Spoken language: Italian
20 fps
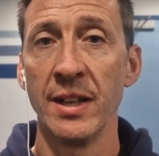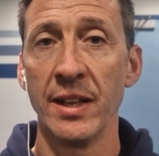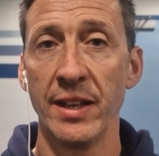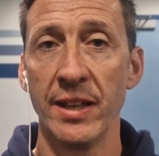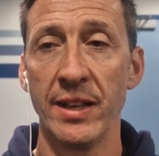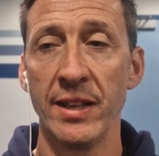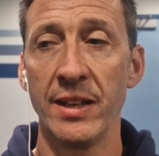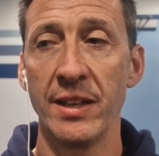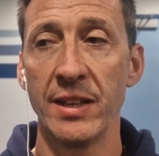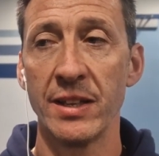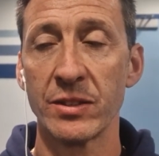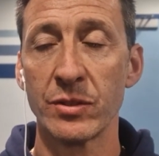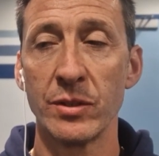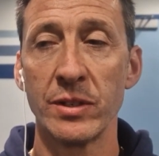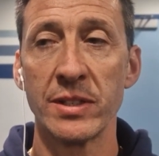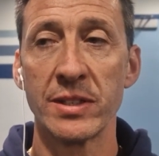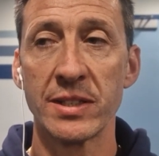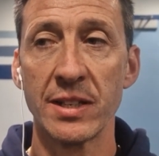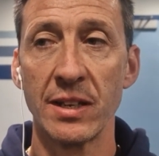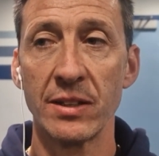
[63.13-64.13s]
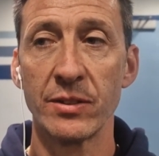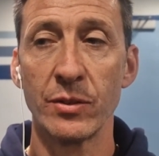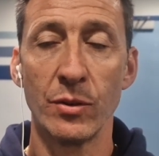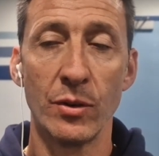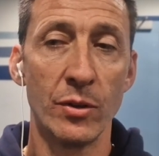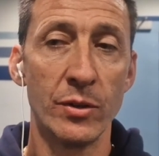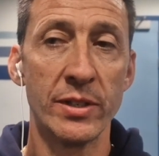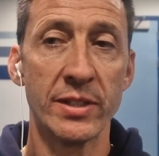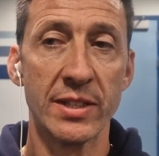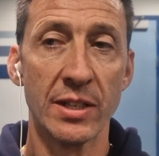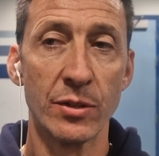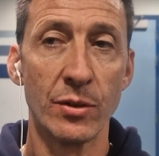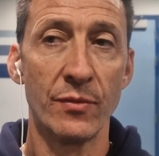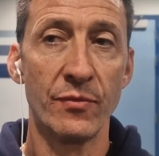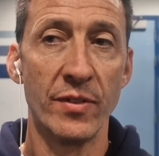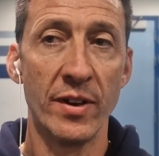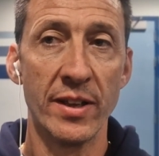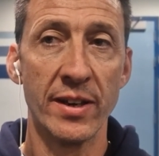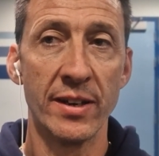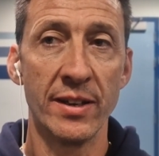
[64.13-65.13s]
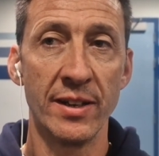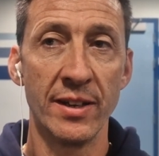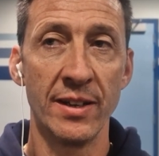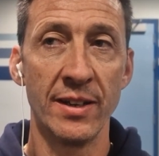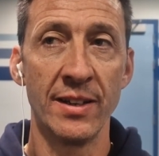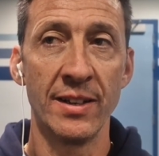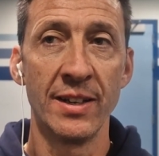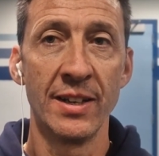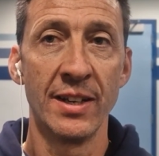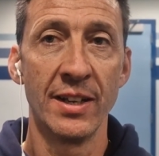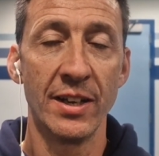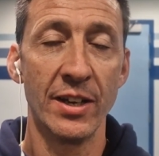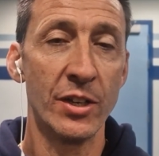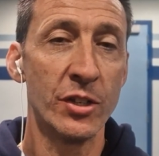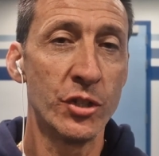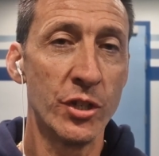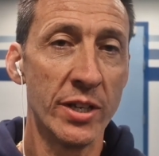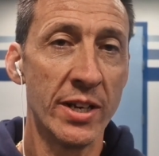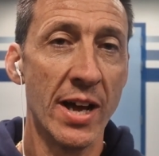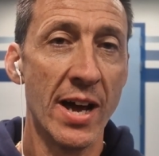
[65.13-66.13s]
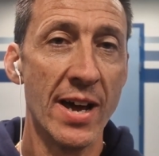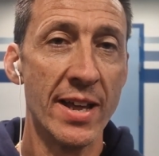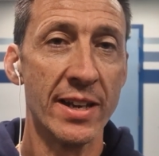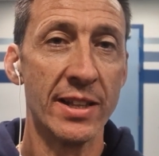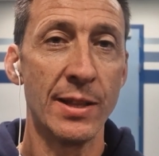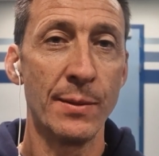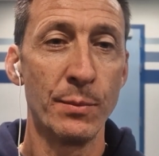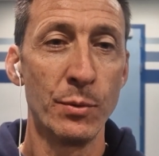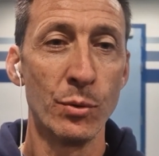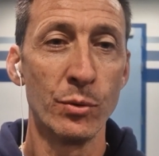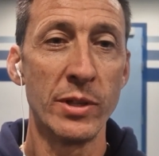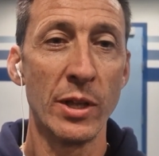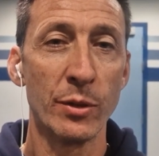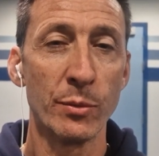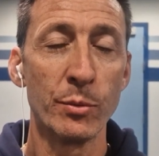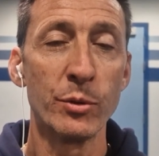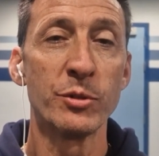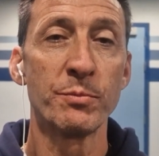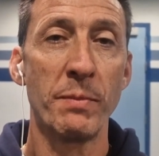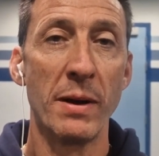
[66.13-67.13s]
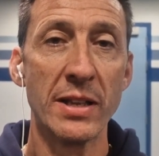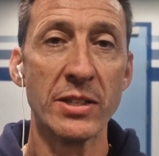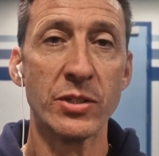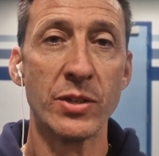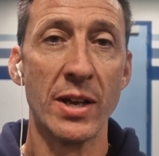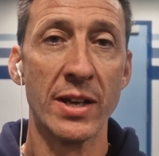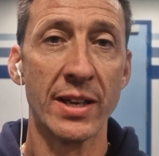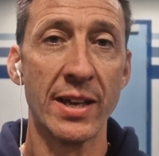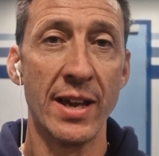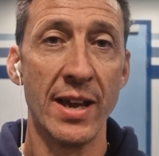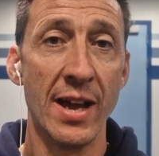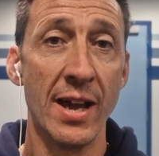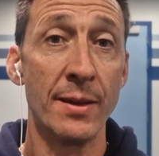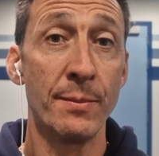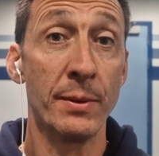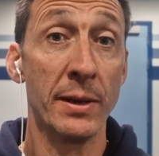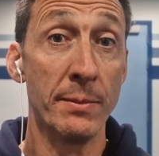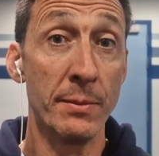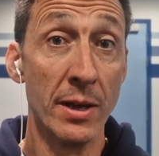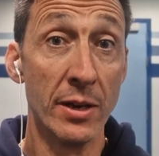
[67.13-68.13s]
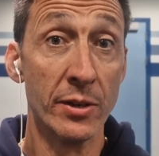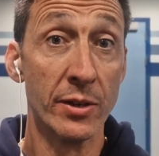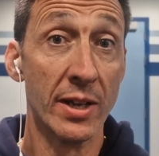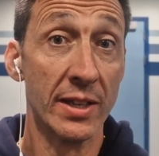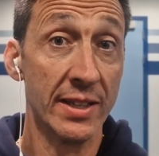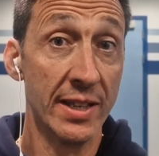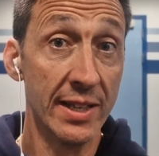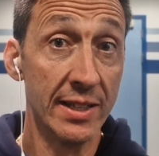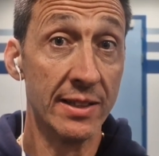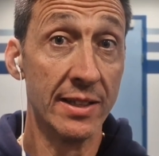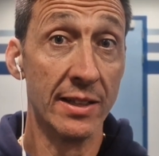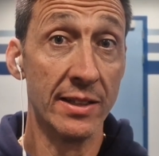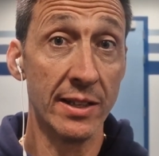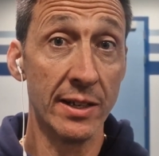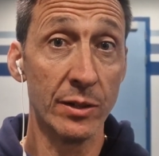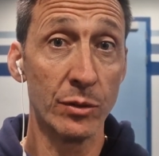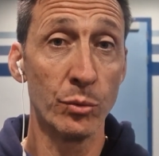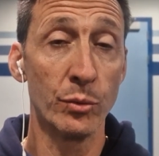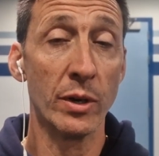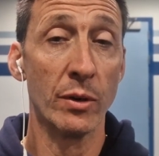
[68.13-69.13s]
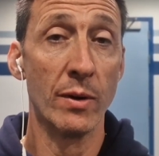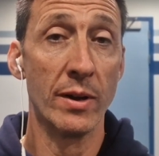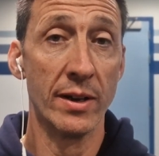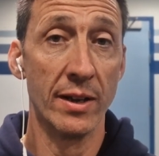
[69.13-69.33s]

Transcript: e iniziato, ho iniziato a far girare di più, ho dato più spazio anche ai primi anni cadetti, addirittura